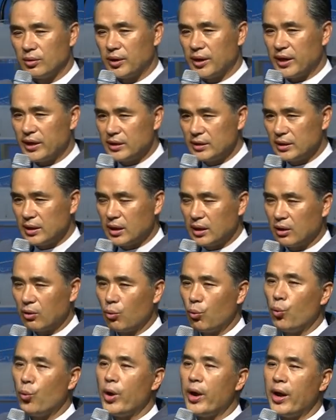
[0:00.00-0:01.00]
했나
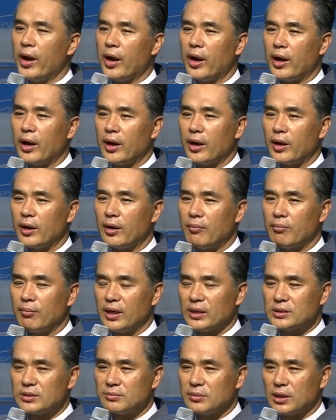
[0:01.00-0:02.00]
왜
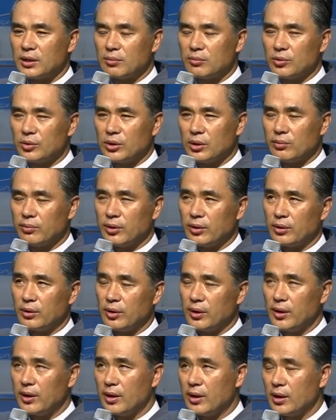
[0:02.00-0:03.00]
마지막이 뭐냐면
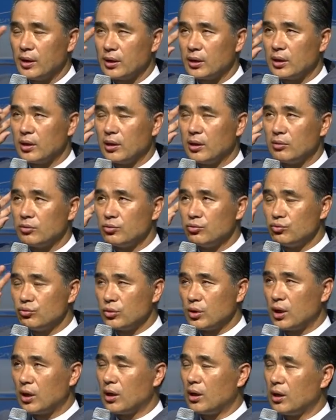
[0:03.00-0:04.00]
그러니까
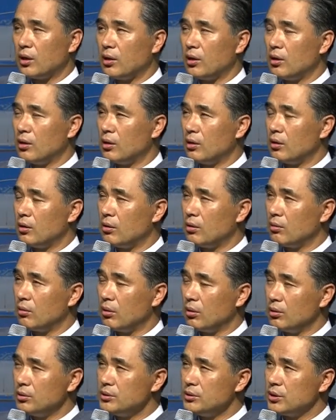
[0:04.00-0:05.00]
누가
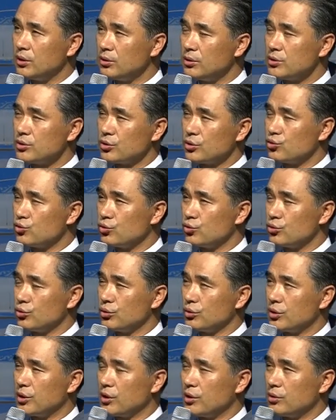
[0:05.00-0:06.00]
언제 어디서 쭉
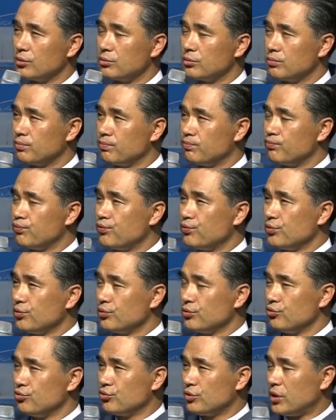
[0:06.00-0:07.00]
이렇게
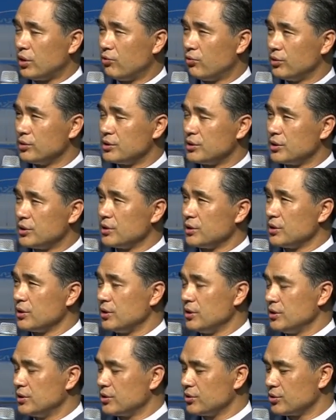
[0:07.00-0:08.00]
풀로 육하 원칙에
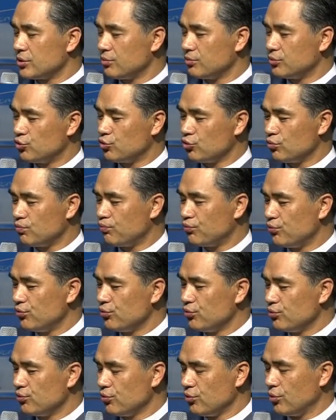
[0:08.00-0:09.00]
있어서 쭉
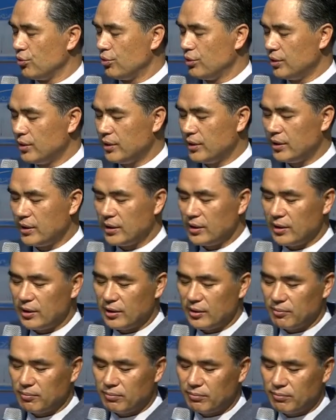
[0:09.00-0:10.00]
풀고
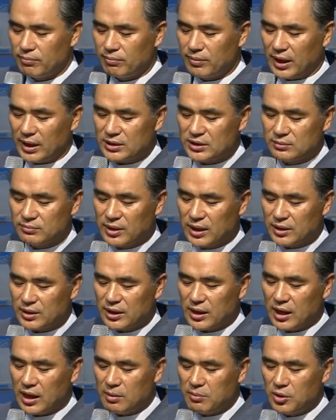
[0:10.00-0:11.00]

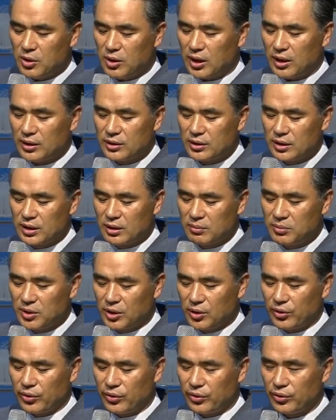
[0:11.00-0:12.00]
마지막이 해명 안
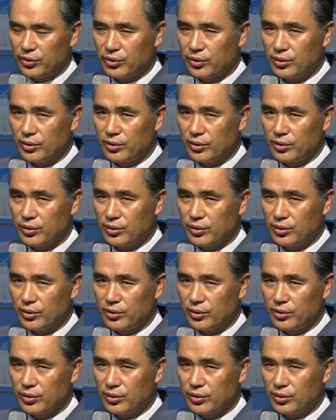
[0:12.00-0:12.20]
되면